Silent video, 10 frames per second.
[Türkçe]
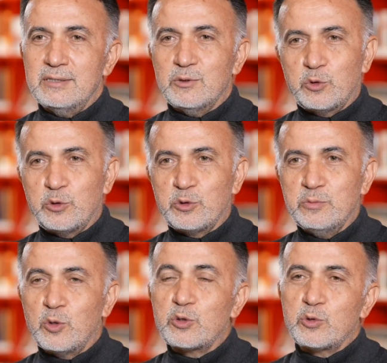
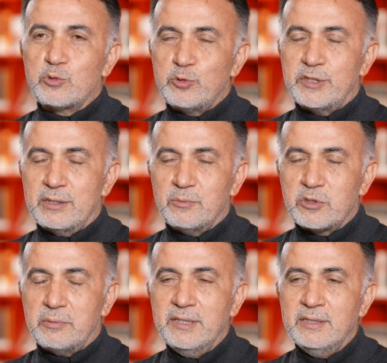okuyordum. Ortaokuldaydım o
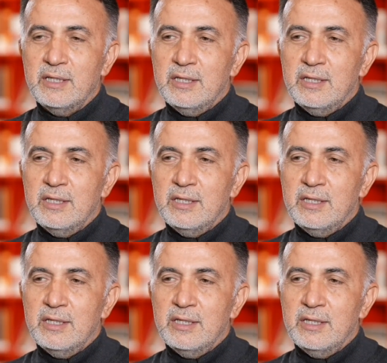zaman.